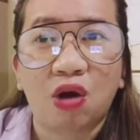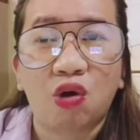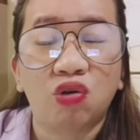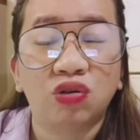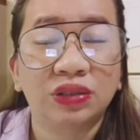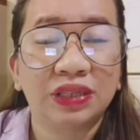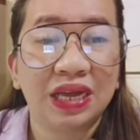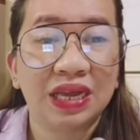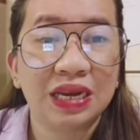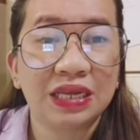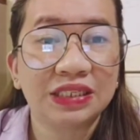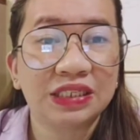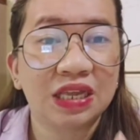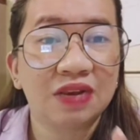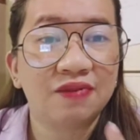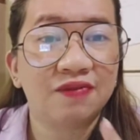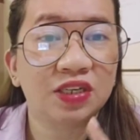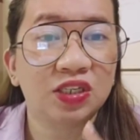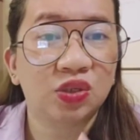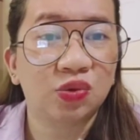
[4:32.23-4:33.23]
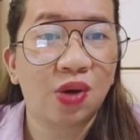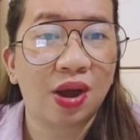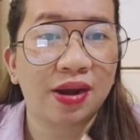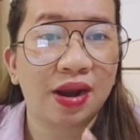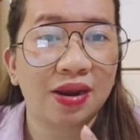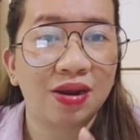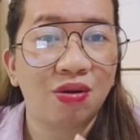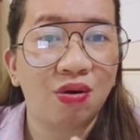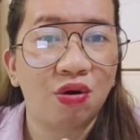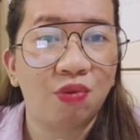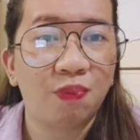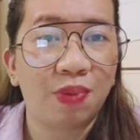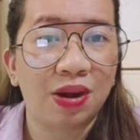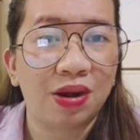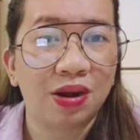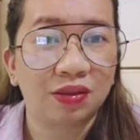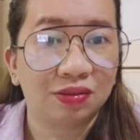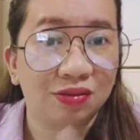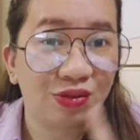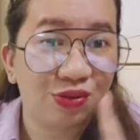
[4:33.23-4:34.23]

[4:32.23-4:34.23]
kung dili silver swan, ayaw og palit.